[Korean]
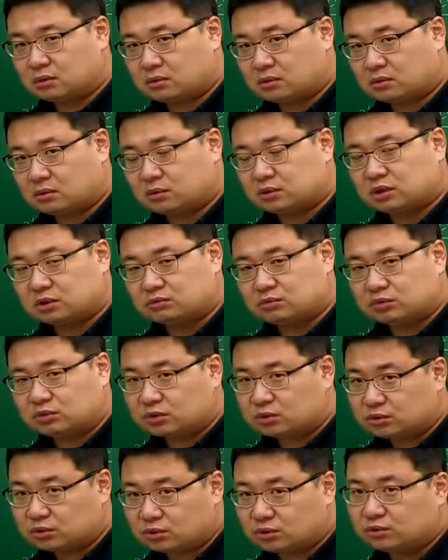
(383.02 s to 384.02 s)
공작물
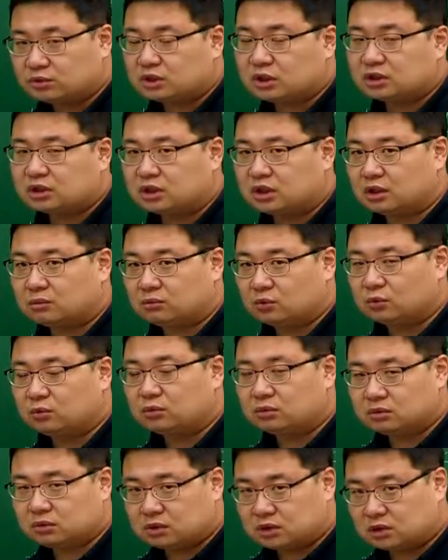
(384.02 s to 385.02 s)
등 소유자의 책임도
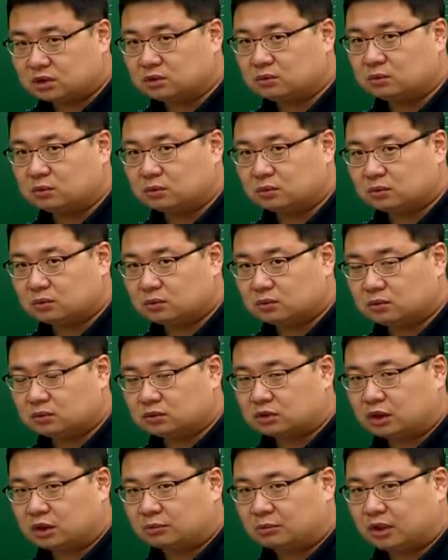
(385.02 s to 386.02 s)
지고, 그
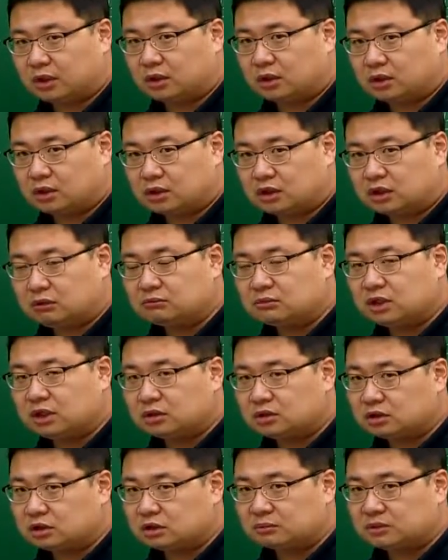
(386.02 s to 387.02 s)
다음에
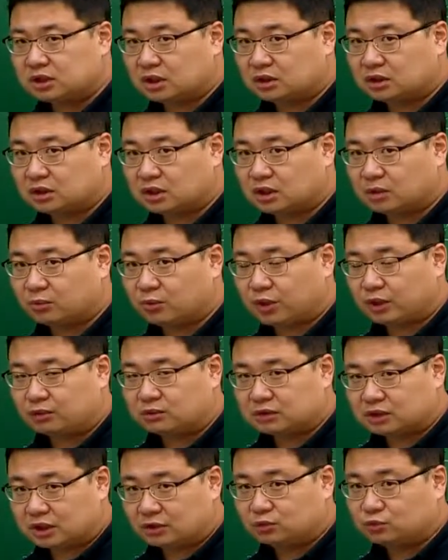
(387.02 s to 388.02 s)
임대인은 임차인에게 뭐예요?
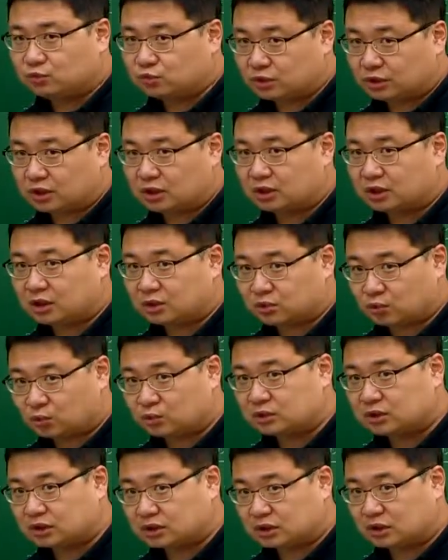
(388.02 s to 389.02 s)
사용 수익하기에 좋은
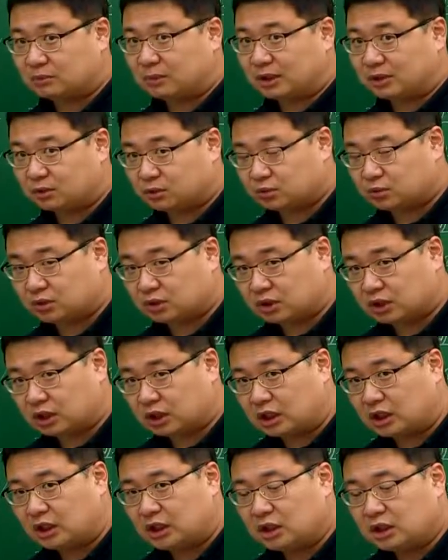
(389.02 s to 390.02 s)
상태를 만들어줘야
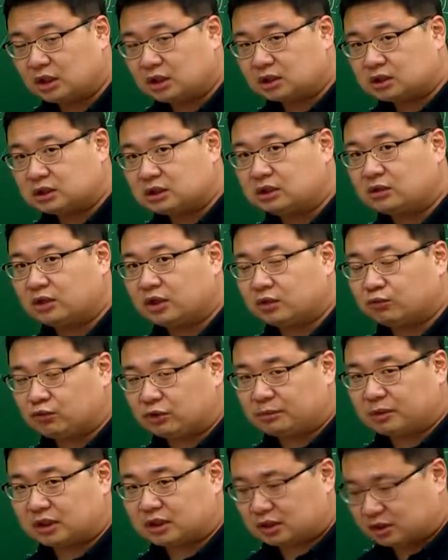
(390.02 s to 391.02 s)
되니까 그거에
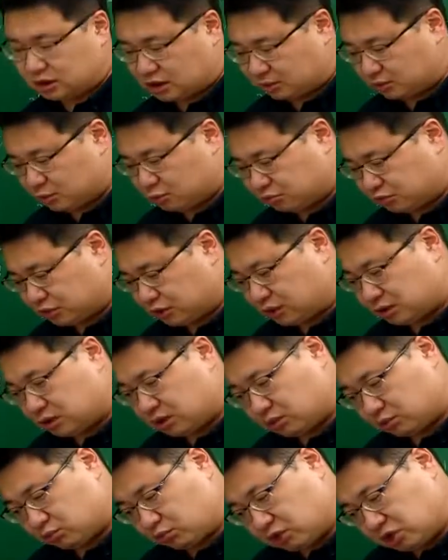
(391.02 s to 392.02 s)
위반한 채무 불이행
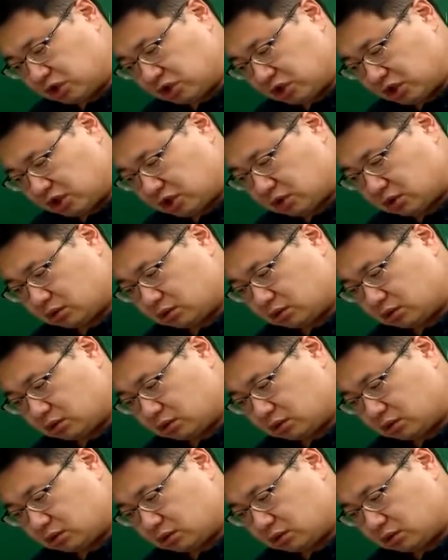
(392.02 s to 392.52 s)
책임도 진다.